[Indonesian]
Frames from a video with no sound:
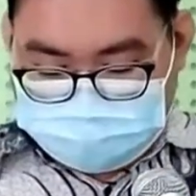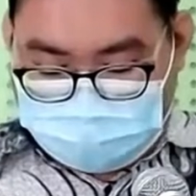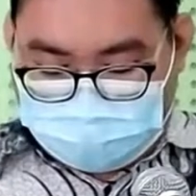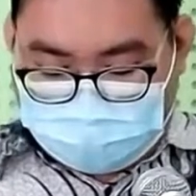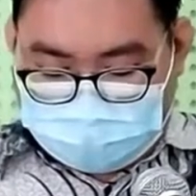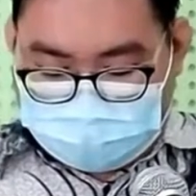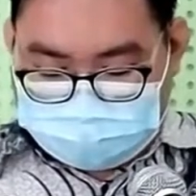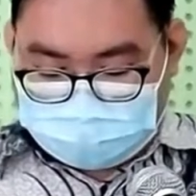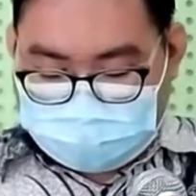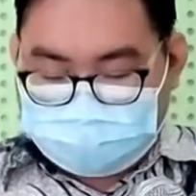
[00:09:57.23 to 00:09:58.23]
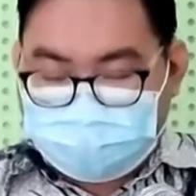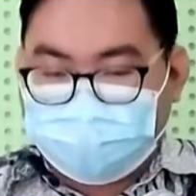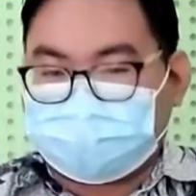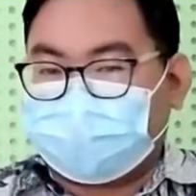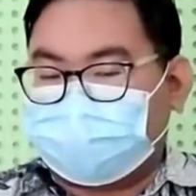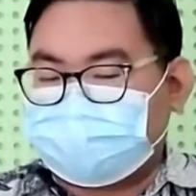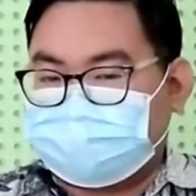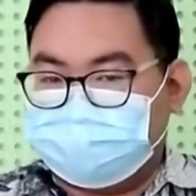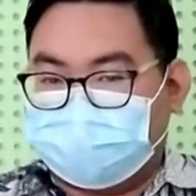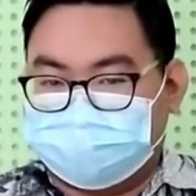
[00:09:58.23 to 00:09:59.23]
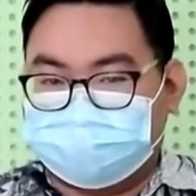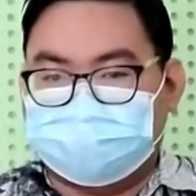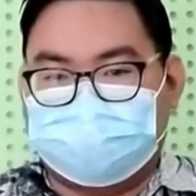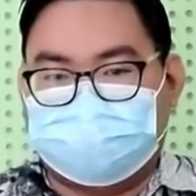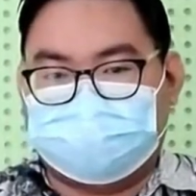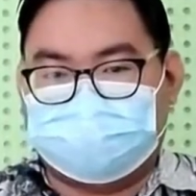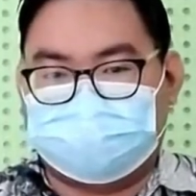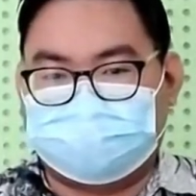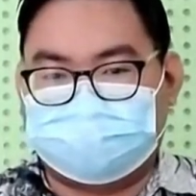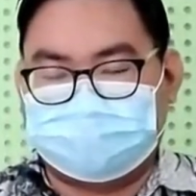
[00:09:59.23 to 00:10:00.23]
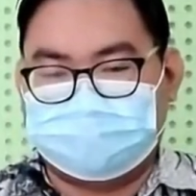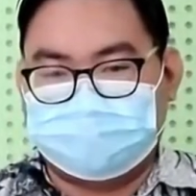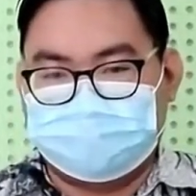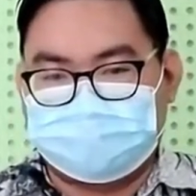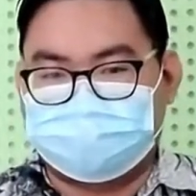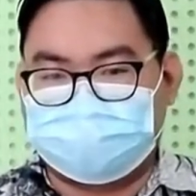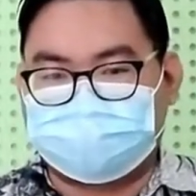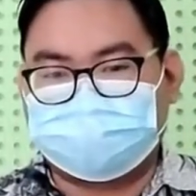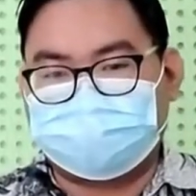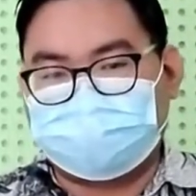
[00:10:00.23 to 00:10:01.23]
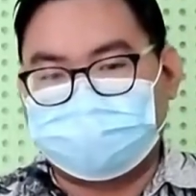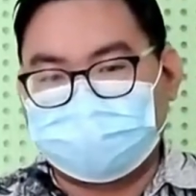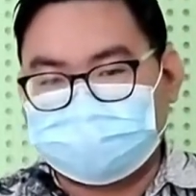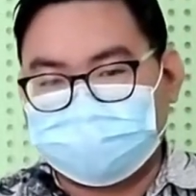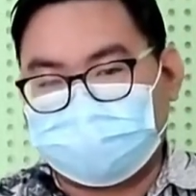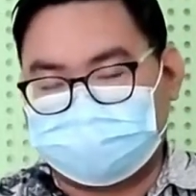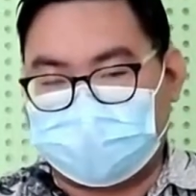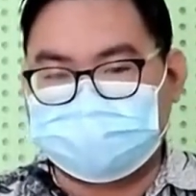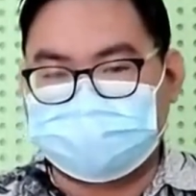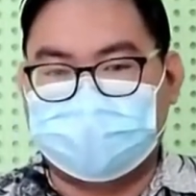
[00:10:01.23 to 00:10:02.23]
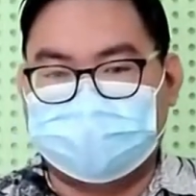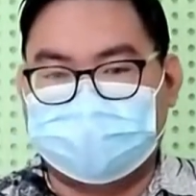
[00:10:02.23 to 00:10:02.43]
bahwa mengenai pohon aras Libanon. Sebuah contoh yang begitu luar biasa.